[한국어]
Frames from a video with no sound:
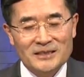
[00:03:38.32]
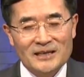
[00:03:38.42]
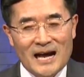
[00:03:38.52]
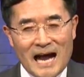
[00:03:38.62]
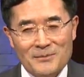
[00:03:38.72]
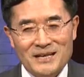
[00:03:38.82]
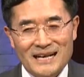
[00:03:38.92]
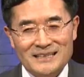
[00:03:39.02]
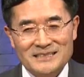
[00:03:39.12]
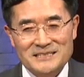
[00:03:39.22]

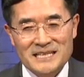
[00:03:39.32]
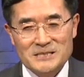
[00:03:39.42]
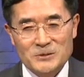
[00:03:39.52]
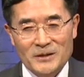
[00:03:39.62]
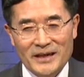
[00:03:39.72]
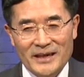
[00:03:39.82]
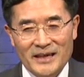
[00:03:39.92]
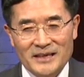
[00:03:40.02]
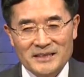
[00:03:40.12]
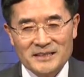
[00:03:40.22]
암이라는 글자 속에
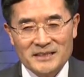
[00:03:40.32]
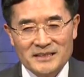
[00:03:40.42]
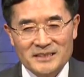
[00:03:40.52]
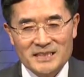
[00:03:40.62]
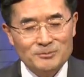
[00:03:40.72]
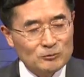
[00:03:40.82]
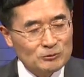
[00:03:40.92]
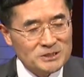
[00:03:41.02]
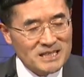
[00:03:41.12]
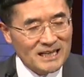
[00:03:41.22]

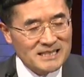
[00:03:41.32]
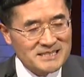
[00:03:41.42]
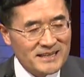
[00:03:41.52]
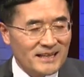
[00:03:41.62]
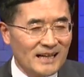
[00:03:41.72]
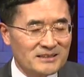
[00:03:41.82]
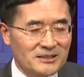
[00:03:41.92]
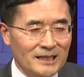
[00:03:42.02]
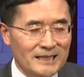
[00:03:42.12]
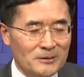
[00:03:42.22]
입구자가 세 개가
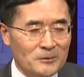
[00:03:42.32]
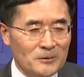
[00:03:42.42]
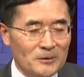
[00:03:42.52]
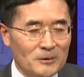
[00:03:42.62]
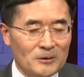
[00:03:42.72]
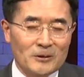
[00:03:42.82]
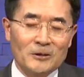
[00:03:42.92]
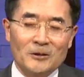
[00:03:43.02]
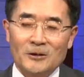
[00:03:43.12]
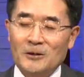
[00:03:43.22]
들어가 있고
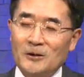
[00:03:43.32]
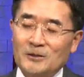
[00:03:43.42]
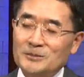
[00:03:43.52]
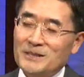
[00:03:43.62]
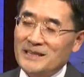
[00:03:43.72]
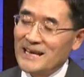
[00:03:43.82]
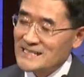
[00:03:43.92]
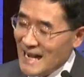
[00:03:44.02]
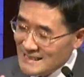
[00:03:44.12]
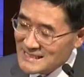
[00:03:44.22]
어, 그 밑에
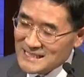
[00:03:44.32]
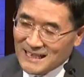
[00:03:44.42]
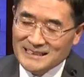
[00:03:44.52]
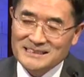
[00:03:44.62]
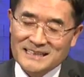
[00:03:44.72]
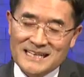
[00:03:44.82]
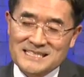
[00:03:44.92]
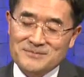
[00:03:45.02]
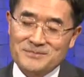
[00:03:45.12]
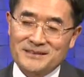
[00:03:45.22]
산자가 들어가
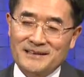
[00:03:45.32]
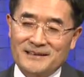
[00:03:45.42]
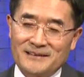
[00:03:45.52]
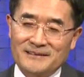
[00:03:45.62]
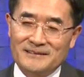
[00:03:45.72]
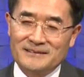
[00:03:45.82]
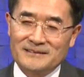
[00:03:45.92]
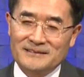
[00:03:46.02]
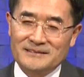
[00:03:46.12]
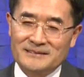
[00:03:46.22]
있습니다.
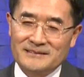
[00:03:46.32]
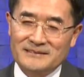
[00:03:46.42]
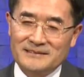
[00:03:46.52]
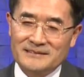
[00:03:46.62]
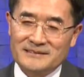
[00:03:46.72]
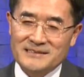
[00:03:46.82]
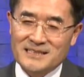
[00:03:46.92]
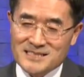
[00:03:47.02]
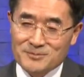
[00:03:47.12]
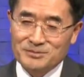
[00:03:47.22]

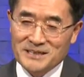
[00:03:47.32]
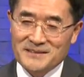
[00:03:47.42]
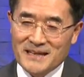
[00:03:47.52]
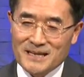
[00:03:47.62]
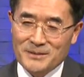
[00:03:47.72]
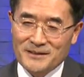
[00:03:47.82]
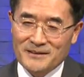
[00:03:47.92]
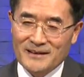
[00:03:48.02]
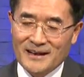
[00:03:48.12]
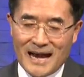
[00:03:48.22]
산자 풀이에
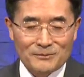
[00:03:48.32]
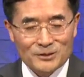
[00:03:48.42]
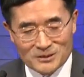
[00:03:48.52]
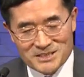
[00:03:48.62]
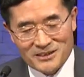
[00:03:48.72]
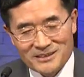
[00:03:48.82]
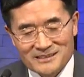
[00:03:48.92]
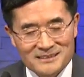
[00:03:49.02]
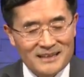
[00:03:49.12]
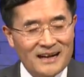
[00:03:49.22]
따르면 암은 언제
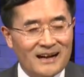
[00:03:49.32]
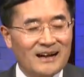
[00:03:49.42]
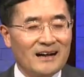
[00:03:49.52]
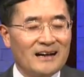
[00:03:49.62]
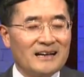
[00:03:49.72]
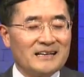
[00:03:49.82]
걸리는가?